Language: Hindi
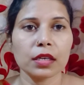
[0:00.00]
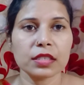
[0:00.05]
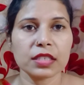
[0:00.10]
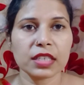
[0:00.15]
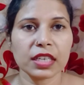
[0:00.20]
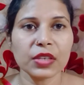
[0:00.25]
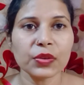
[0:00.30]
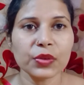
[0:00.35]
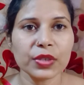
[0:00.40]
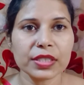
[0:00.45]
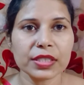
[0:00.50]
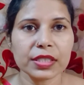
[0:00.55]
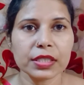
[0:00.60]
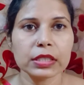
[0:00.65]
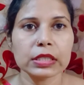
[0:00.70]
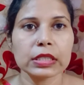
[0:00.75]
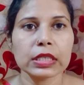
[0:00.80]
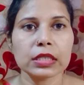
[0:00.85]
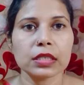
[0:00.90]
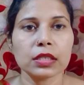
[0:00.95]
सड़ी हुई
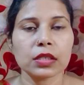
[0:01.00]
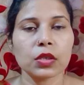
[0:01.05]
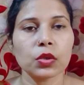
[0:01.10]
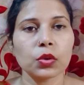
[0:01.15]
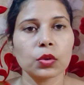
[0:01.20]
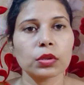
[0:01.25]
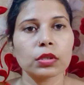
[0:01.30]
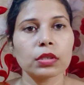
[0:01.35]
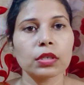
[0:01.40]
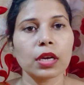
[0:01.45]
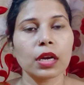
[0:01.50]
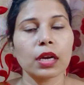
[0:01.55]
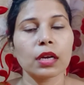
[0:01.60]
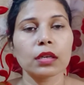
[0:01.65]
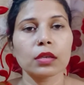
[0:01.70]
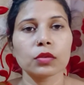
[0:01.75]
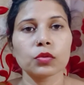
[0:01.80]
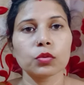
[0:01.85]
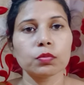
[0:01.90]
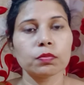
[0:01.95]
चीज़ जैसे कि होती ना
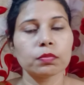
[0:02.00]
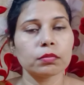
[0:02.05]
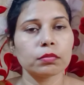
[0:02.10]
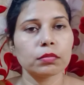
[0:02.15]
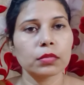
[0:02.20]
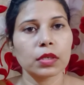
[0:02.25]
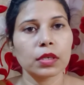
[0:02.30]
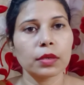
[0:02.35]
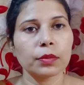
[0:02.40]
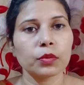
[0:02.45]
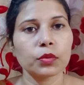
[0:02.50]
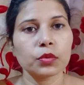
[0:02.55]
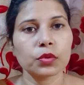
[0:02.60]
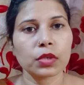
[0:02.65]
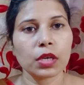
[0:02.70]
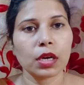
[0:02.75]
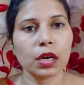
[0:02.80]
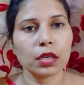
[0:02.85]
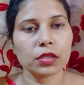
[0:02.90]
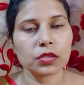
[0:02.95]
मतलब
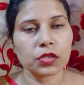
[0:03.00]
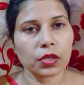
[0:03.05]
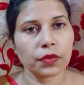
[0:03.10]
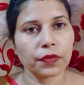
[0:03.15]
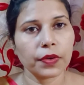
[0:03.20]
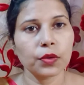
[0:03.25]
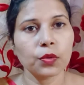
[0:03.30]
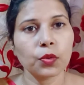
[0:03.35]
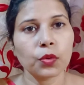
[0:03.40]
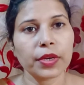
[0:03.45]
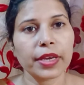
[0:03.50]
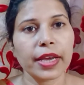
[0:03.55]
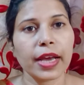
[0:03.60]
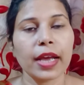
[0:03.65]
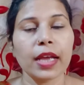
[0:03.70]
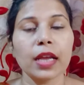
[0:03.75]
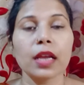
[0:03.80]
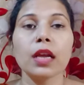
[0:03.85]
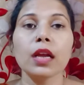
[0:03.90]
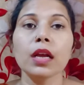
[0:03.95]
उसका सेवन हो गया
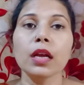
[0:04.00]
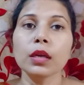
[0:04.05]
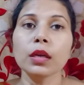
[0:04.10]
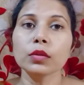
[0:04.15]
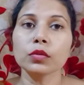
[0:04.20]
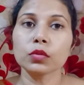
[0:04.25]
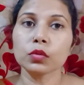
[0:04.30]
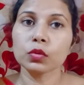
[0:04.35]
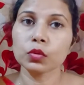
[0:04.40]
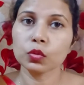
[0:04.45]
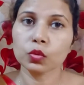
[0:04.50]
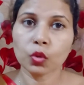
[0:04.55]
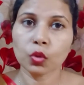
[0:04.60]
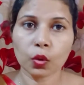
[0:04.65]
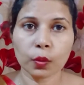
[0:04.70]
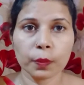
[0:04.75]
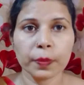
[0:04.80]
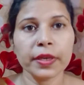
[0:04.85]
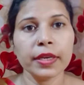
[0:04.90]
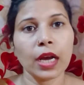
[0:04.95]
है
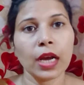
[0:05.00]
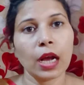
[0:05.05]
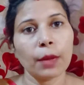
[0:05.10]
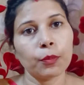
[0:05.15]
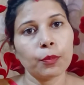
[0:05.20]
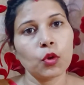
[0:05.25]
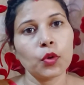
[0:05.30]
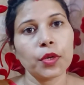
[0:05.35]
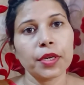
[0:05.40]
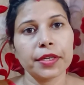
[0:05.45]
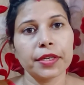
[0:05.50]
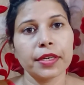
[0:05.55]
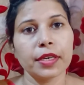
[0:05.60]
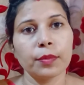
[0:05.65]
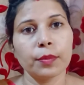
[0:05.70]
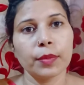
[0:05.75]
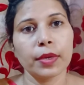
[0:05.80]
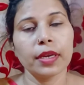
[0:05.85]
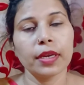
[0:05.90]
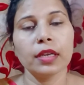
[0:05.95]
तो भी आपको किडनी
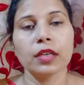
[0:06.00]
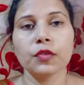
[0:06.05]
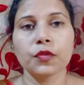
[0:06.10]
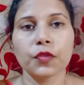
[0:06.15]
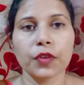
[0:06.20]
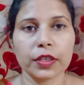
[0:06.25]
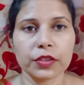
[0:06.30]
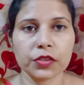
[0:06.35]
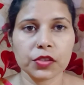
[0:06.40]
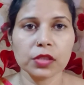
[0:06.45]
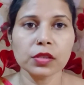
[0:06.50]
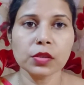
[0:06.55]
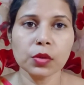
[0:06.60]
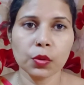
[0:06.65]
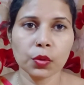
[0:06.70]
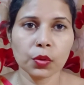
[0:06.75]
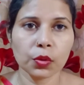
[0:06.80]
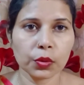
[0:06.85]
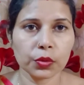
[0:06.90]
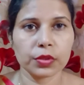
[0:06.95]
में इन्फेक्शन
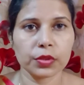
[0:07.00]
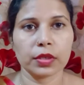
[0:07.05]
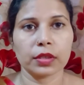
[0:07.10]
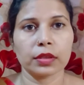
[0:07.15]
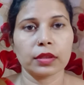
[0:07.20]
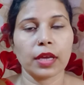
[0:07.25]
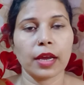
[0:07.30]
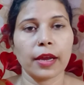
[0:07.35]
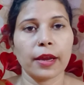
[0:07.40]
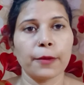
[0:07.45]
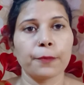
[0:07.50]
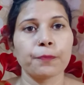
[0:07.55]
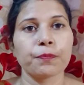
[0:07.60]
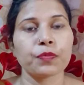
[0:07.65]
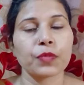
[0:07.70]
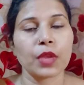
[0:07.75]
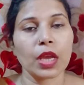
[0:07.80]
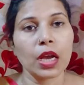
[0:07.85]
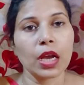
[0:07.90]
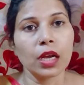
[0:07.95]
हो सकता है
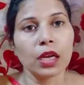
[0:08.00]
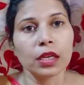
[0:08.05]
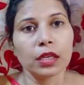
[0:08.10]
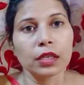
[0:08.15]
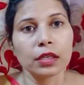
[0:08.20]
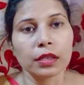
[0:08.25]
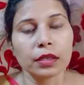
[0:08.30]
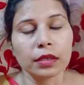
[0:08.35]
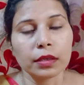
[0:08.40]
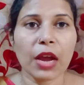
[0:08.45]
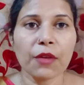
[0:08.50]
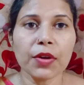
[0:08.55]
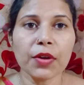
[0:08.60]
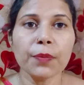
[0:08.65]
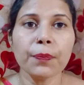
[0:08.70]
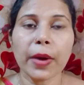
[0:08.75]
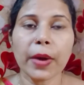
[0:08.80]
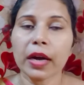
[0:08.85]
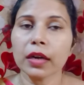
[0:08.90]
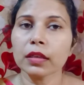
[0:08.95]

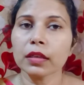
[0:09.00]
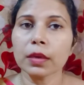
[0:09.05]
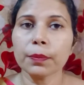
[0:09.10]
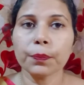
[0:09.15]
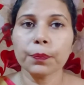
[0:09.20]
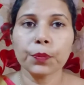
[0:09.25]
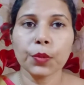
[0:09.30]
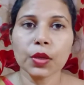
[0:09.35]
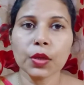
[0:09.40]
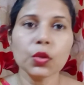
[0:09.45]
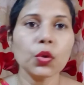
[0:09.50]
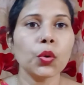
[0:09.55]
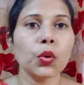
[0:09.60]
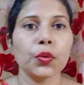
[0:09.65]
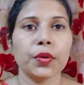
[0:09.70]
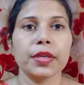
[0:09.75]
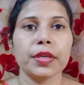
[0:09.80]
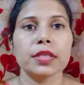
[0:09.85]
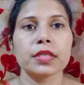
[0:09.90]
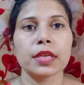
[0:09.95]
प्राइवेट पार्ट के बंद
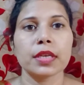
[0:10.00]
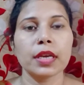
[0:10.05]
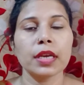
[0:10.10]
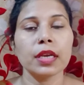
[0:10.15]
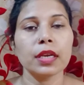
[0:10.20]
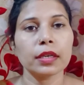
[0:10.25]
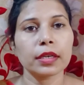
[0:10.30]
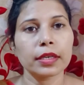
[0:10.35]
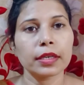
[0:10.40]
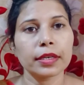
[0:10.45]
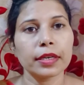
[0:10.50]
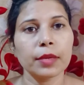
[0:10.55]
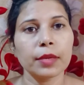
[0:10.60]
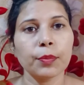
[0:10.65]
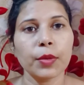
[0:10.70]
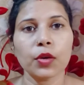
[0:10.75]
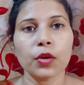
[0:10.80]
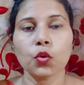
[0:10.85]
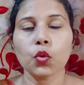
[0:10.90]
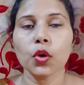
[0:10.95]
होने से किडनी
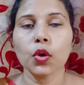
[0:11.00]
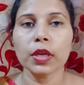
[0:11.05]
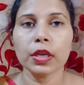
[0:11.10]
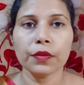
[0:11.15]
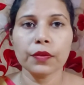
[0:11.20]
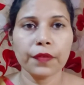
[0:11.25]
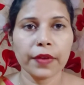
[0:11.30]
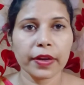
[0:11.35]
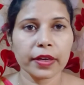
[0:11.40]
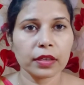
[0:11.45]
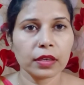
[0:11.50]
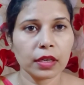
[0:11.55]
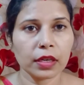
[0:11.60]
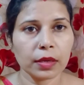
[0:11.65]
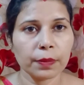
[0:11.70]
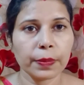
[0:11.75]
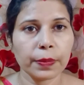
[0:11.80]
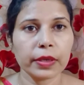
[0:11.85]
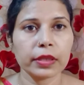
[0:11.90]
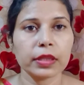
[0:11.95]
में कोई इफेक्ट
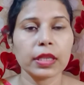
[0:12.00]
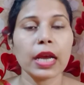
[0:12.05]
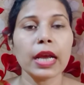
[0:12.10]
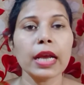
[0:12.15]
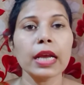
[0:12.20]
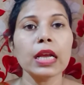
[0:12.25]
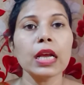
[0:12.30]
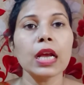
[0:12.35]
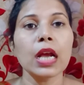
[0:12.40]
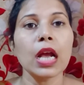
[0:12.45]
नहीं पड़ता है